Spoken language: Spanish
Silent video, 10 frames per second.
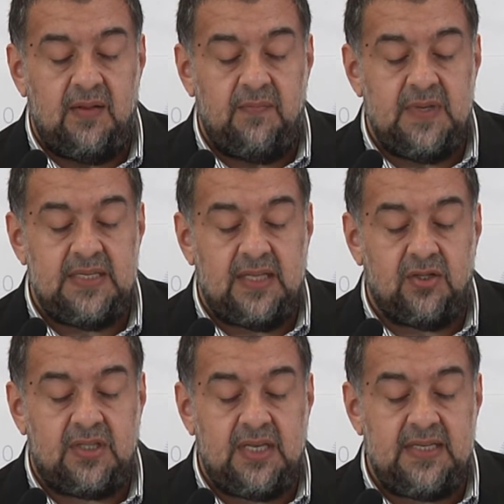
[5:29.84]
Villa
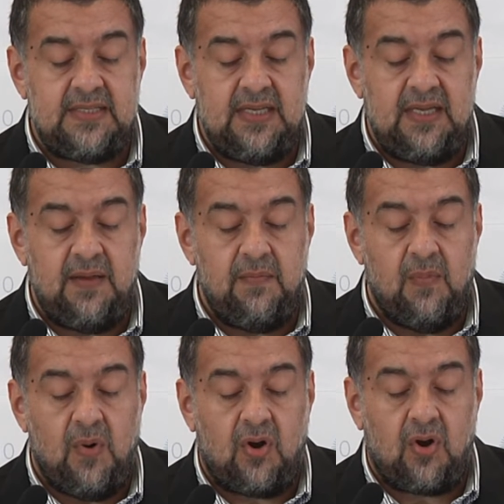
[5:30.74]
213,
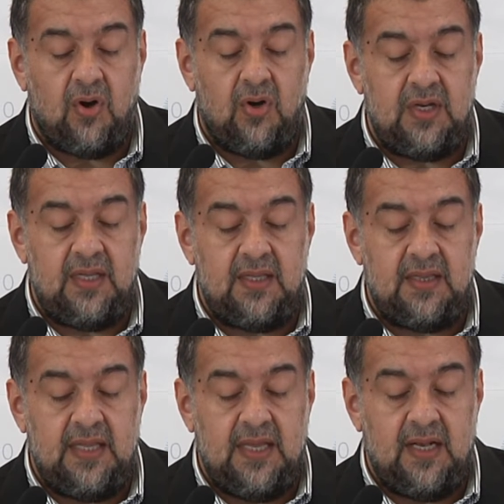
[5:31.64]
Mosconi
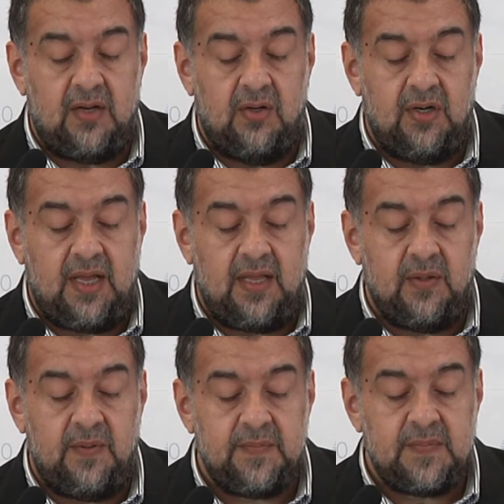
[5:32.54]
del
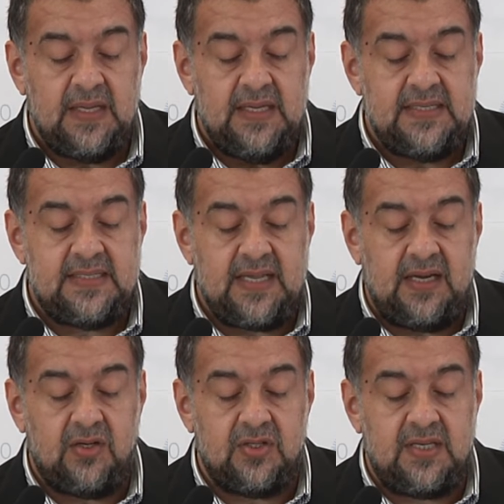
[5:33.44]
Colorado,
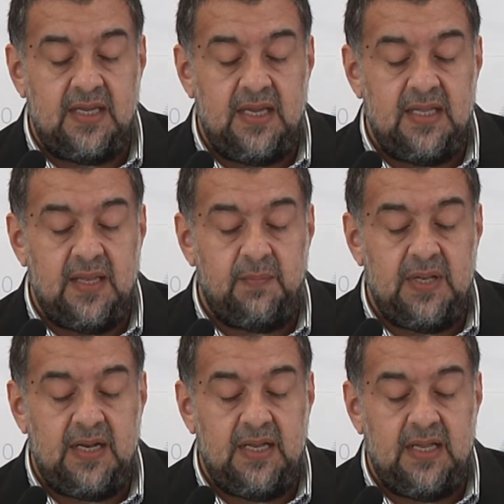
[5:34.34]
San José de
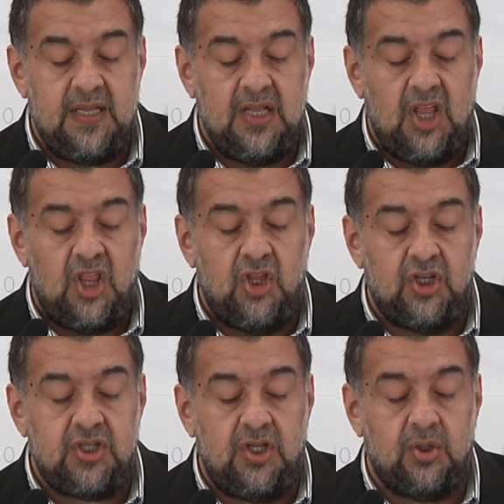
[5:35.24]
Pirané,
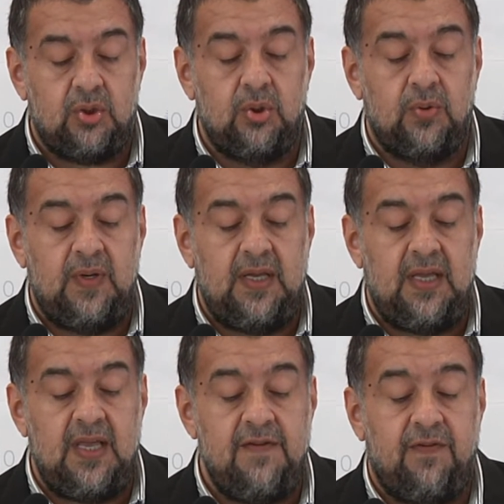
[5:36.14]
12 de octubre
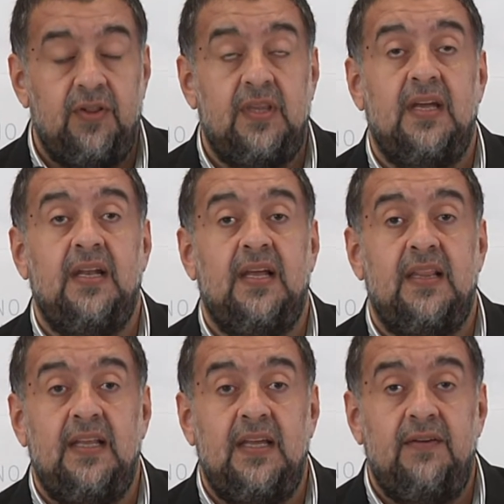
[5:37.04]
y Fontana
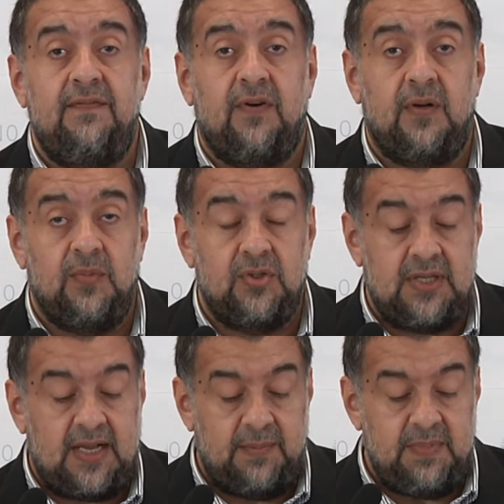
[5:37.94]
de
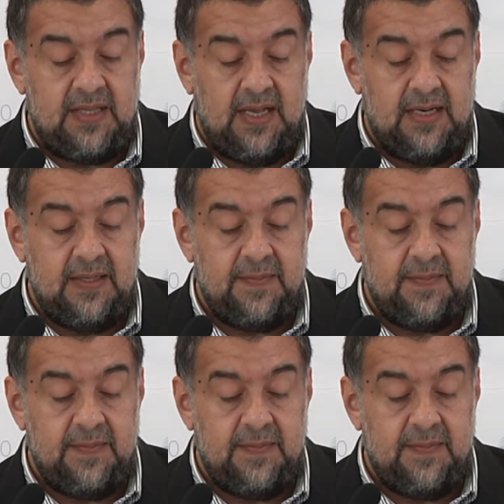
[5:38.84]
Formosa Capital.